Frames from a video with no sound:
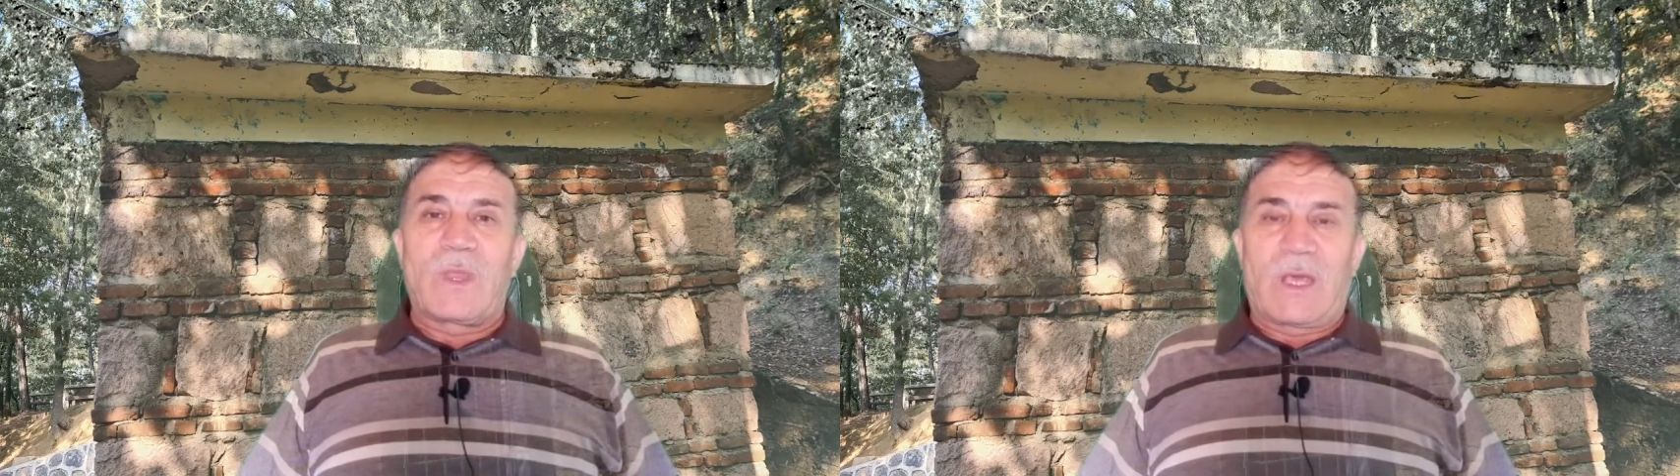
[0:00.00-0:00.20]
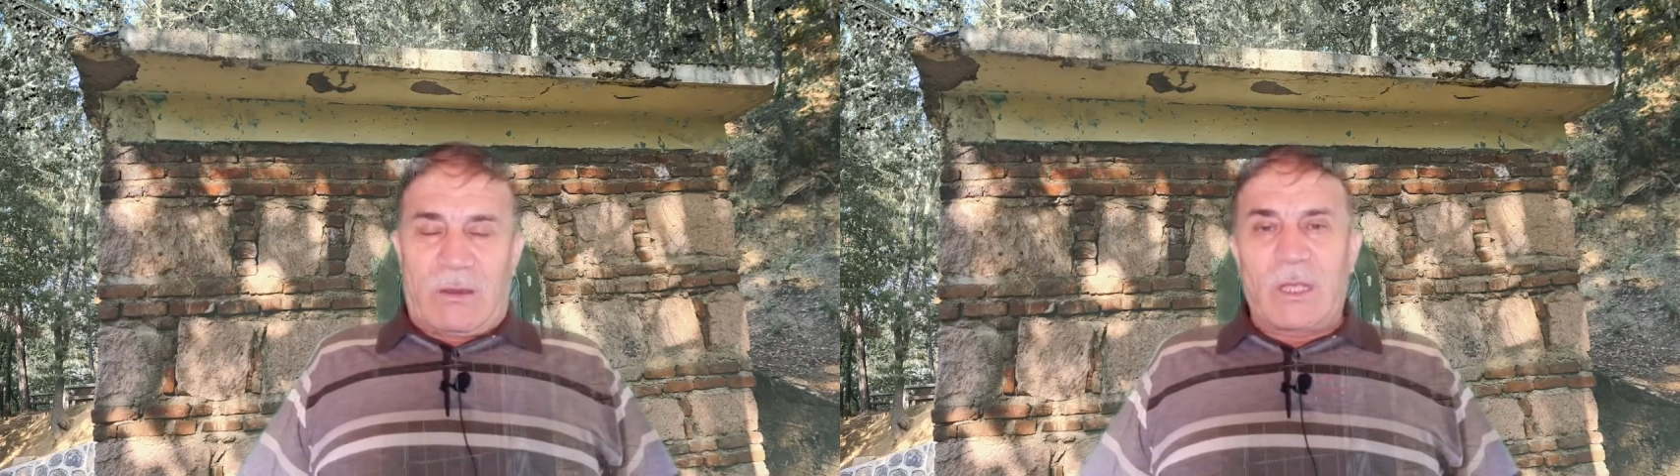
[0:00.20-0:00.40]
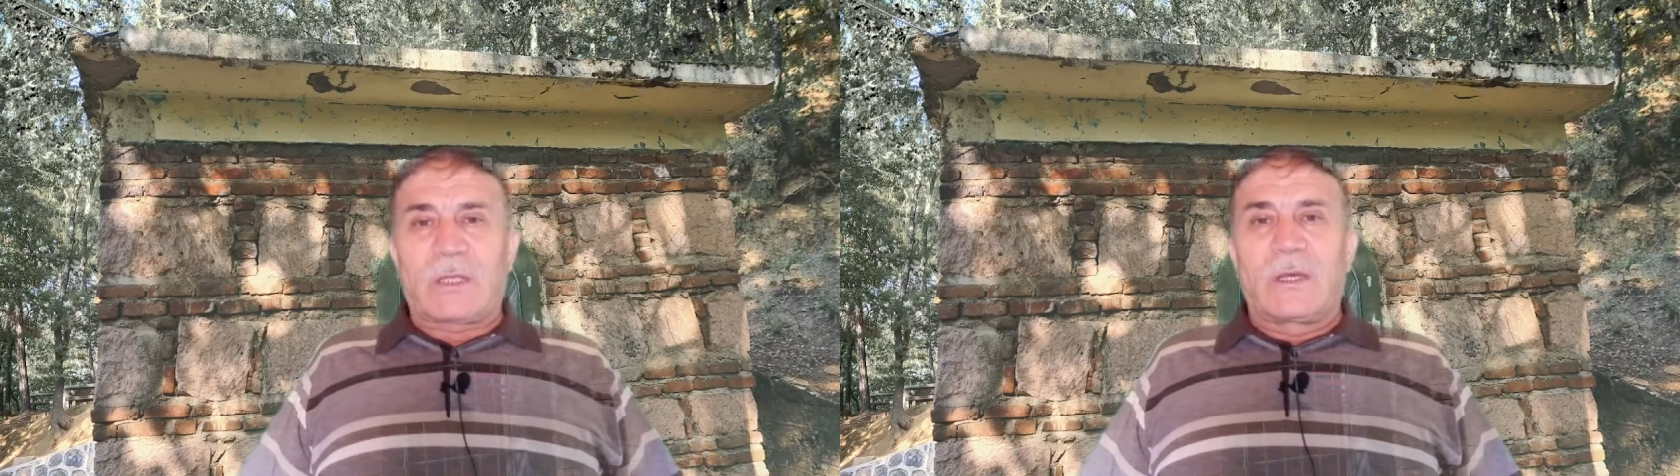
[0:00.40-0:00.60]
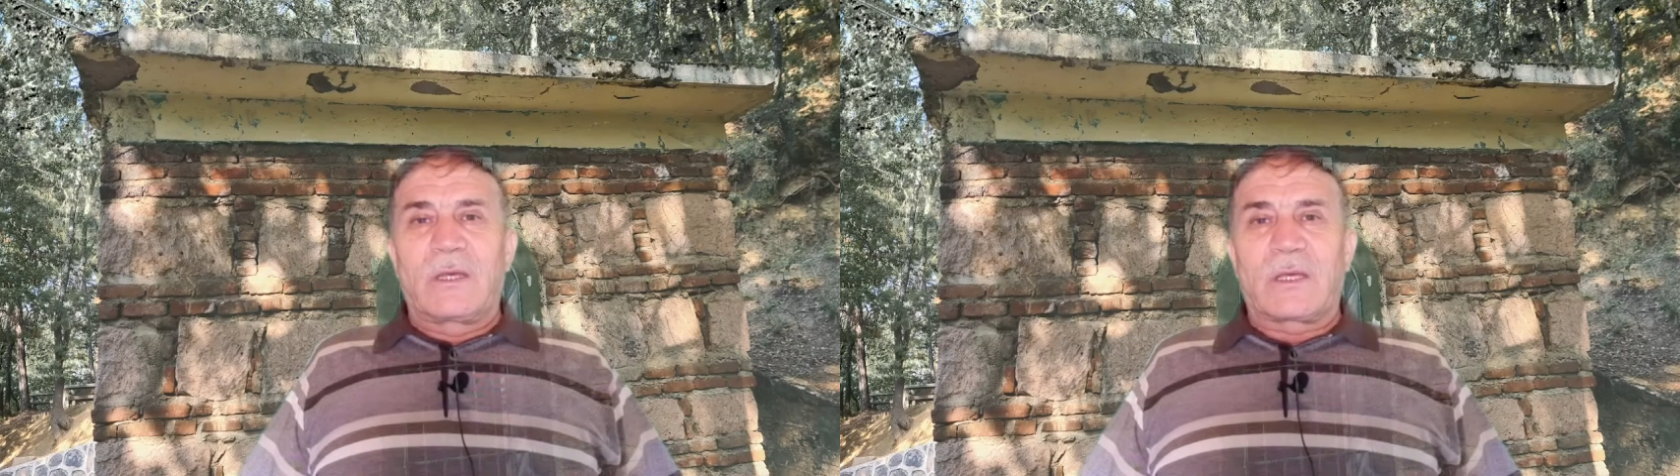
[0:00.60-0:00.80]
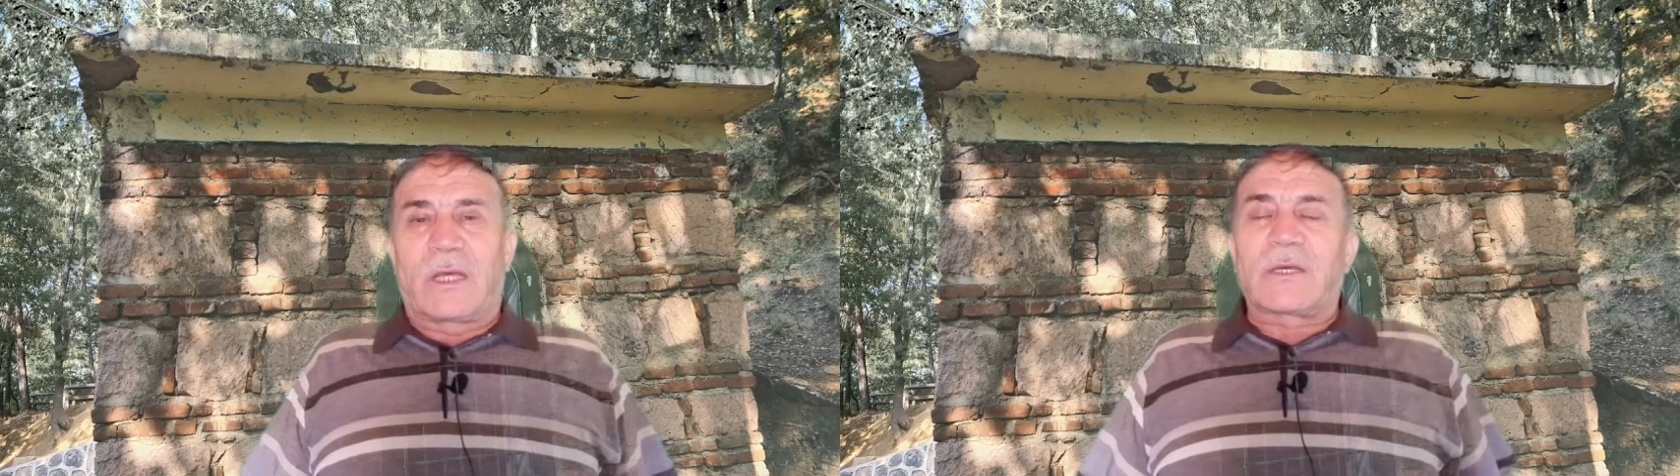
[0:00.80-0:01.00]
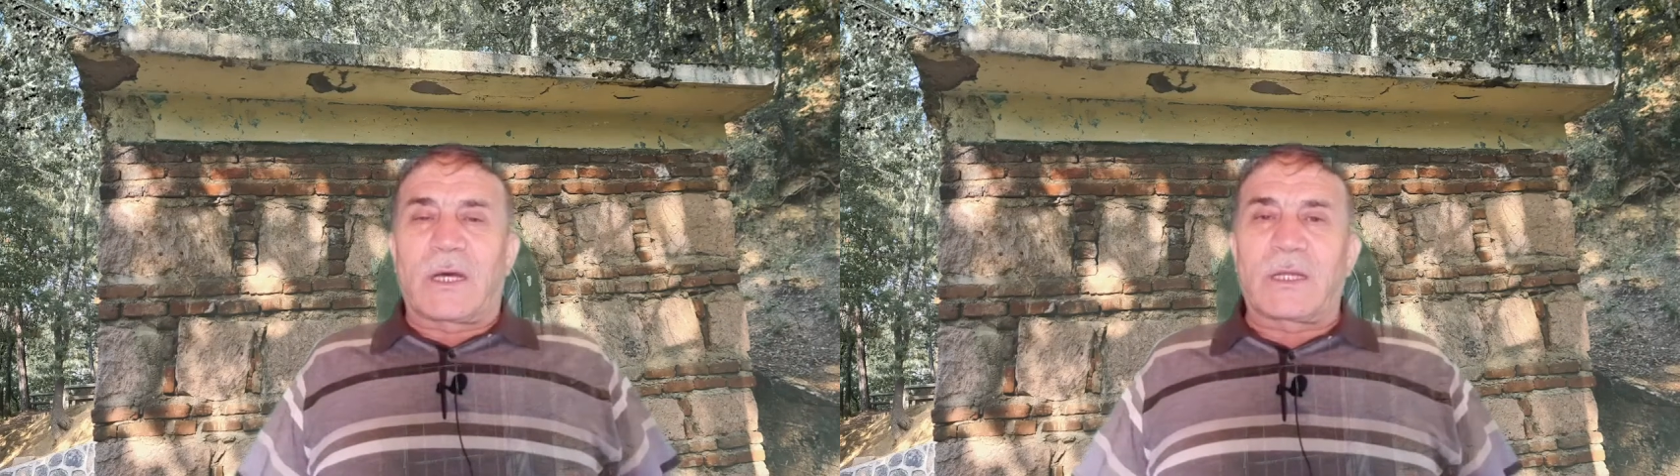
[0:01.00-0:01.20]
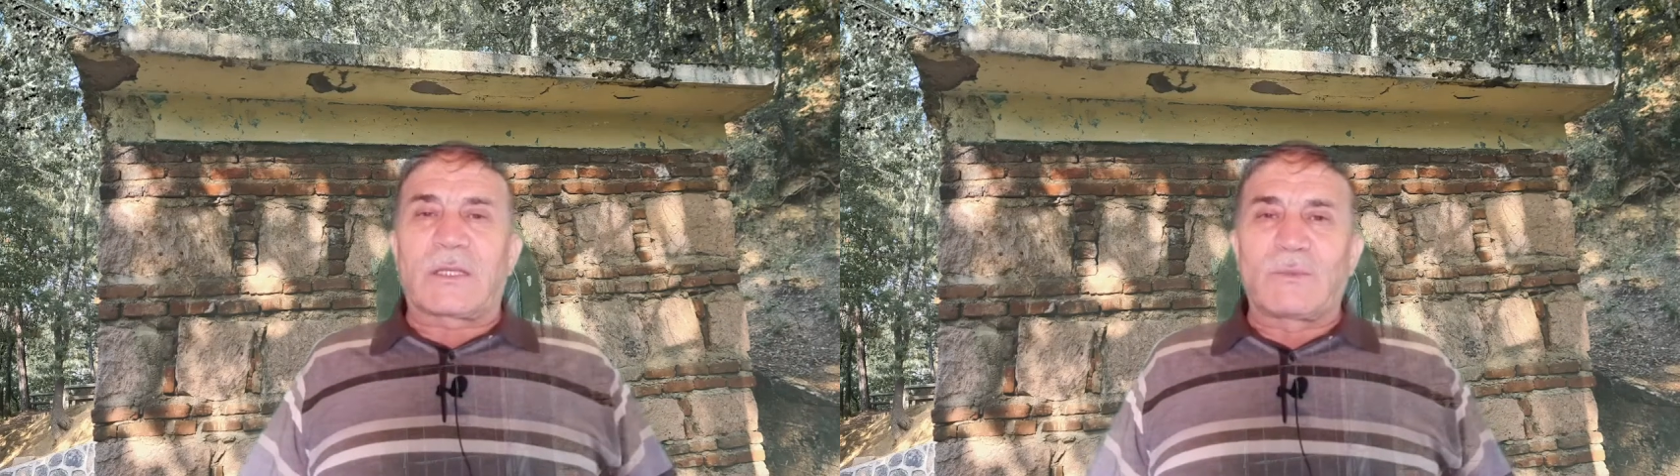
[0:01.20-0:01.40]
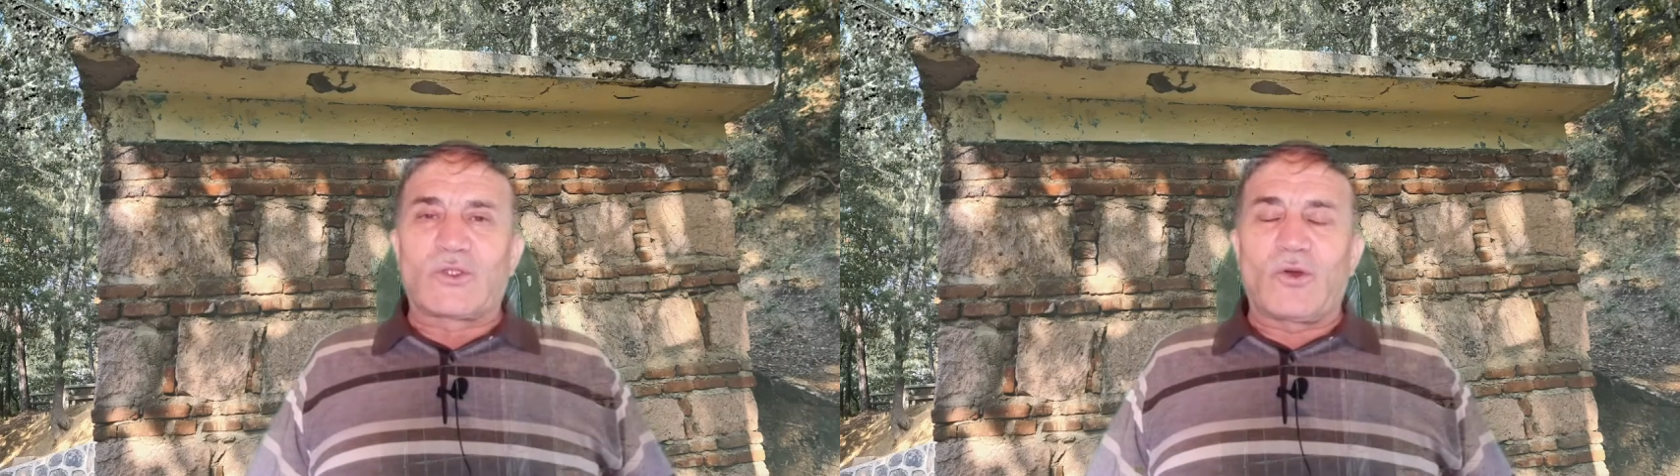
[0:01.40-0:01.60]
Evet, kendi
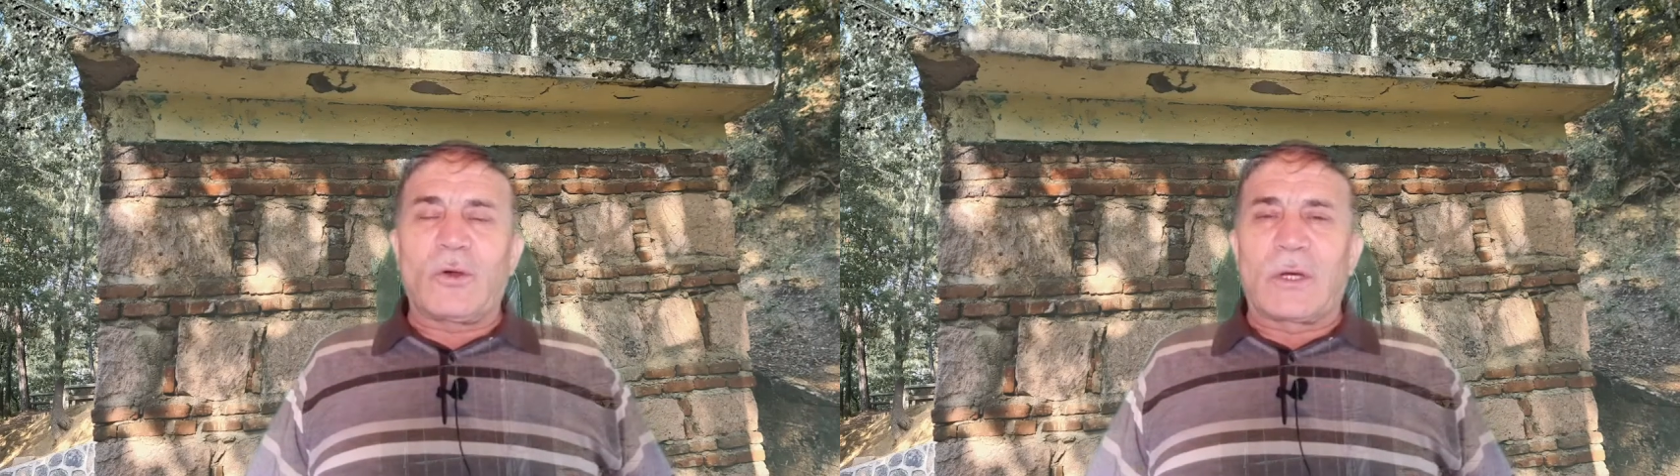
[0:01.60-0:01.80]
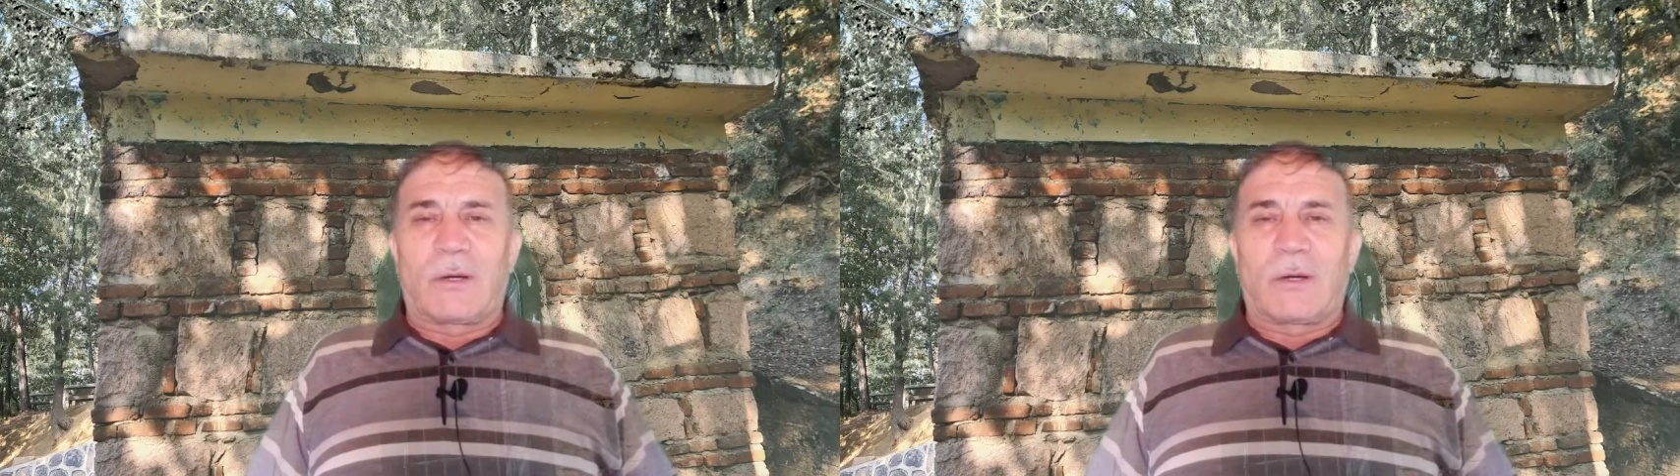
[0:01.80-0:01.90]
garantimiz yok